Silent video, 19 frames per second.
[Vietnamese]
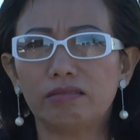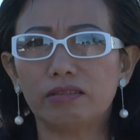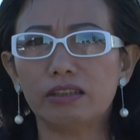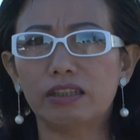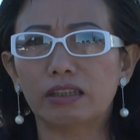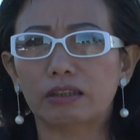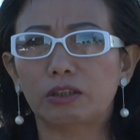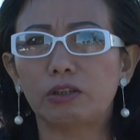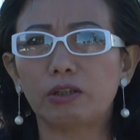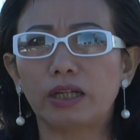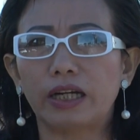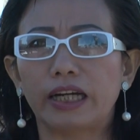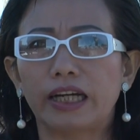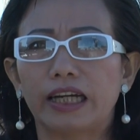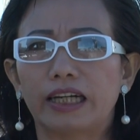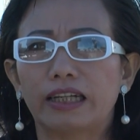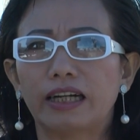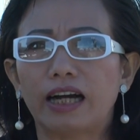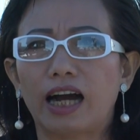được xuất
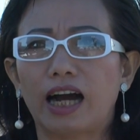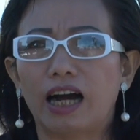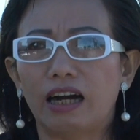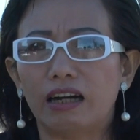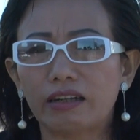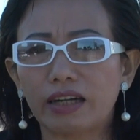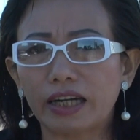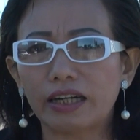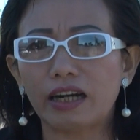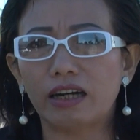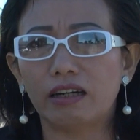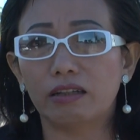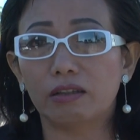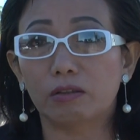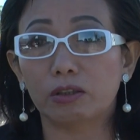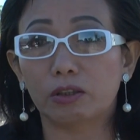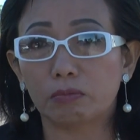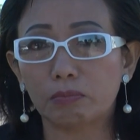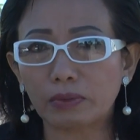hiện ở cái nơi
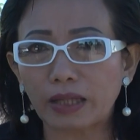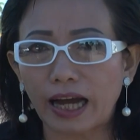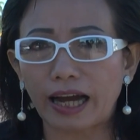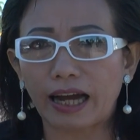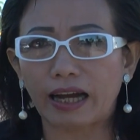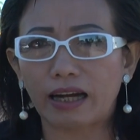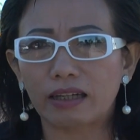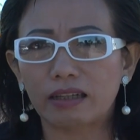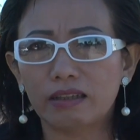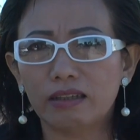của chúng ta